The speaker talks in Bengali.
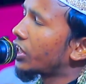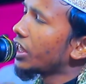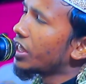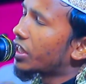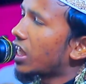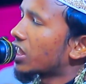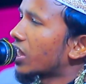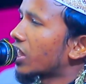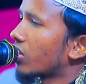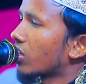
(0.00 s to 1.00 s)
তিনটা
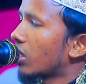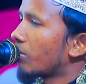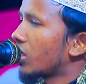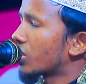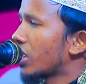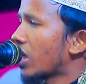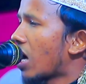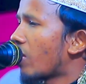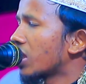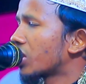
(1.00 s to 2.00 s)
জাতের কথা বলেছেন
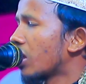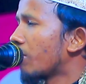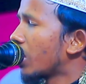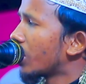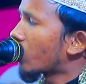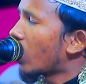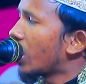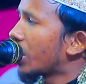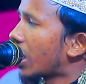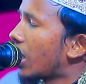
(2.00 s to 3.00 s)
আওয়াজ দিয়ে বলেন
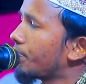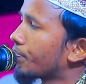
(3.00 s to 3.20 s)
কয়টা